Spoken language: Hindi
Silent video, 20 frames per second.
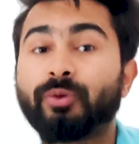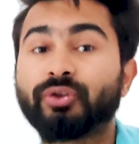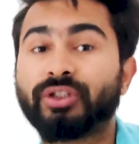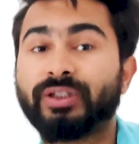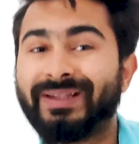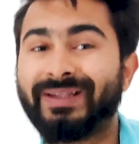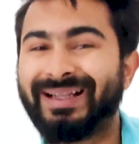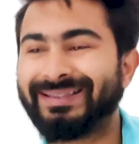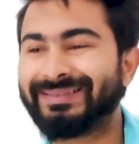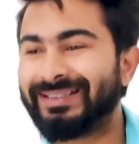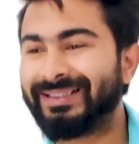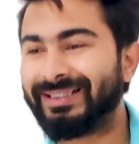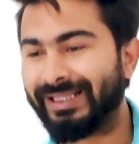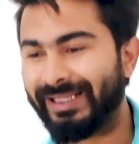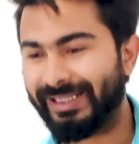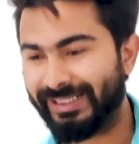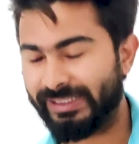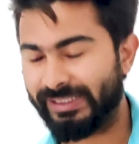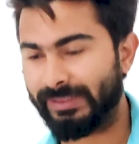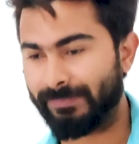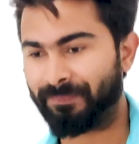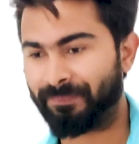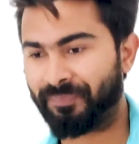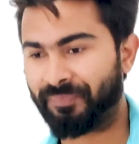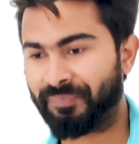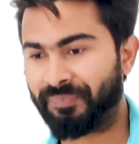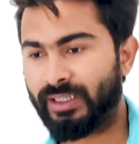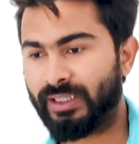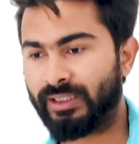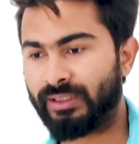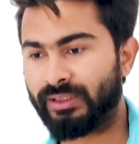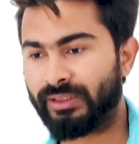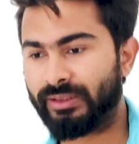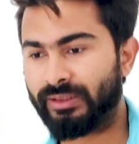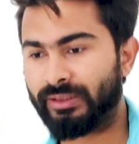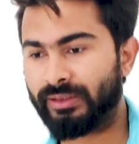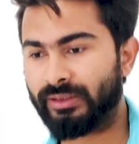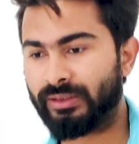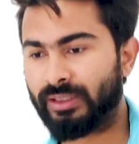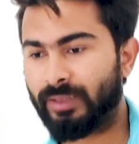बुस्केट्स एंड आई सेड नहीं एंड uh,
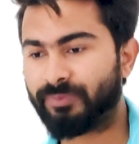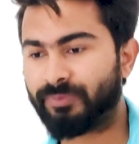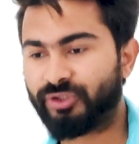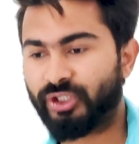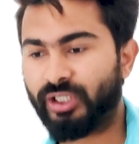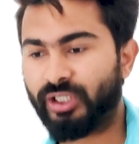अब